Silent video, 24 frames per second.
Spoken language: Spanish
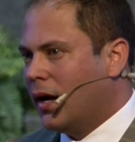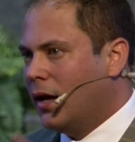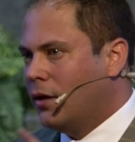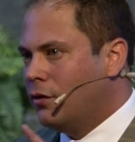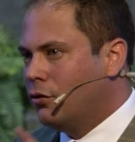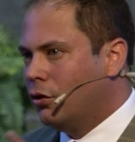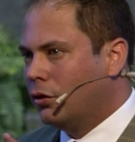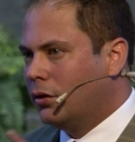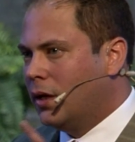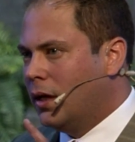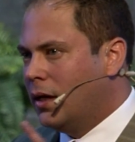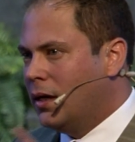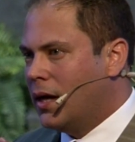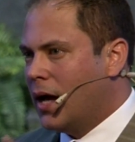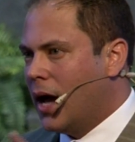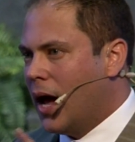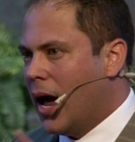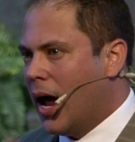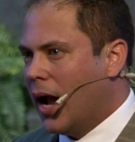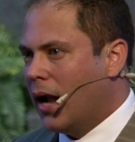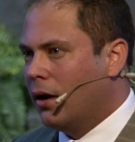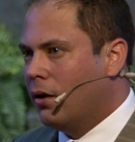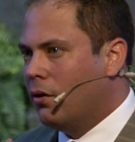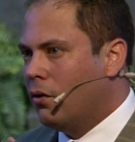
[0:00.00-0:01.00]
que yo
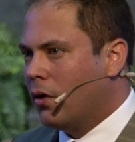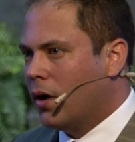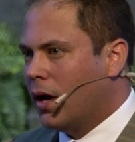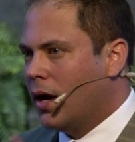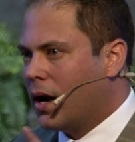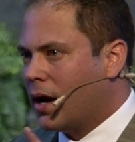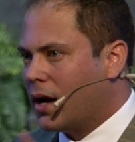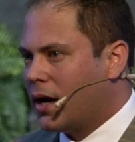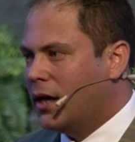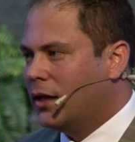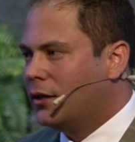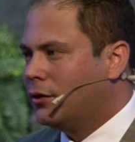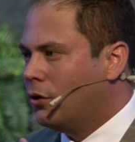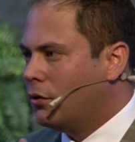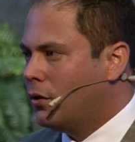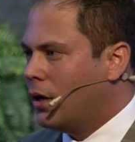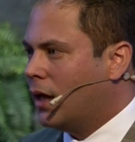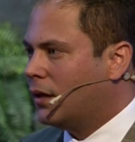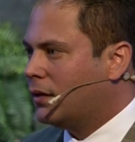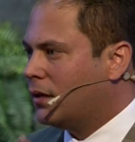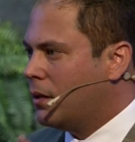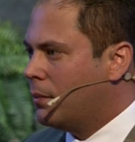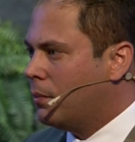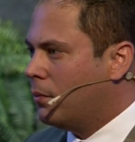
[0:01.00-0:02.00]
tenía algo que el resto de
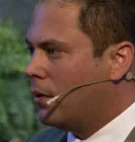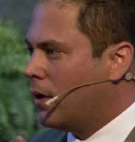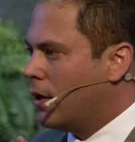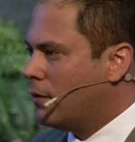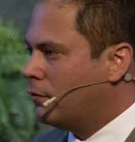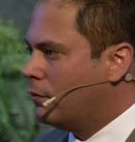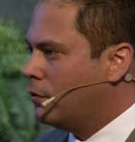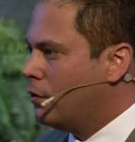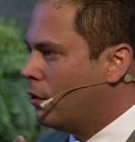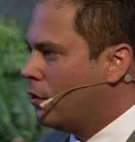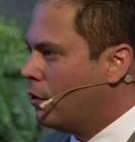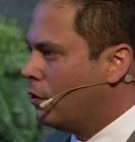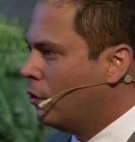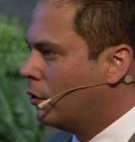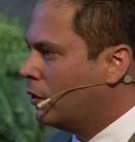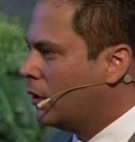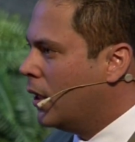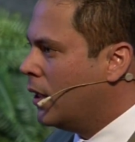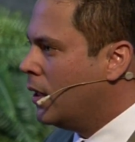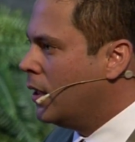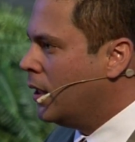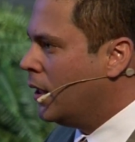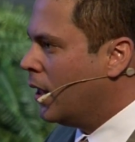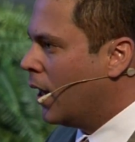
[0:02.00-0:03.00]
la tripulación no
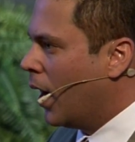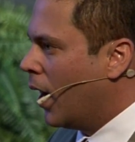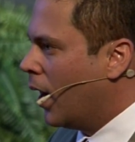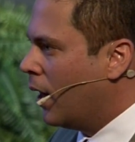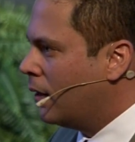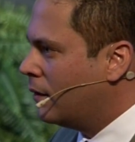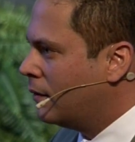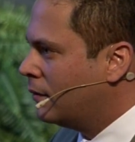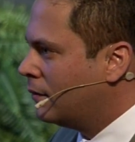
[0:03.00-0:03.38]
tenía.